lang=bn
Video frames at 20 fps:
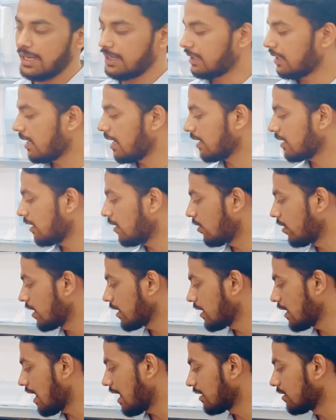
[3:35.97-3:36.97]
এটা রাখলে
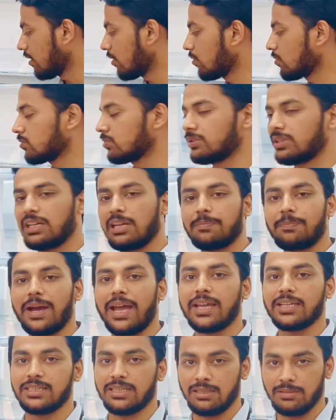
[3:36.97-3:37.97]
হয় কি আদা রসুন থেকে
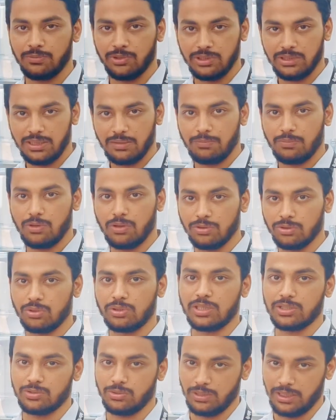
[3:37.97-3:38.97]
পায়েসের মধ্যে
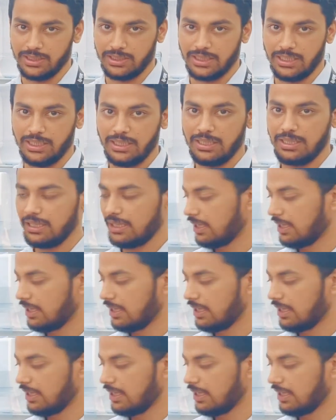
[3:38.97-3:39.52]
গন্ধটা চলে যায়